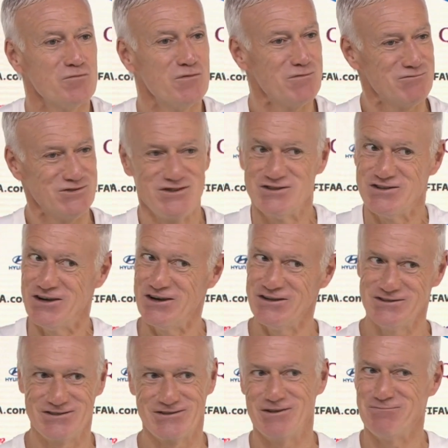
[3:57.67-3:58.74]
même si ça
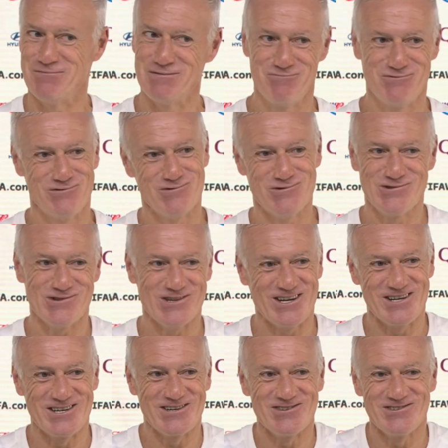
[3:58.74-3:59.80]
reste quand même toujours
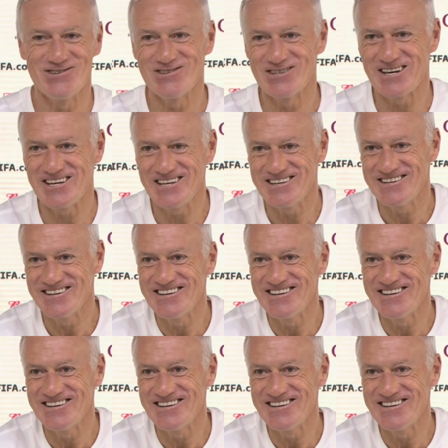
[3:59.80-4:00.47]
quelqu'un de très,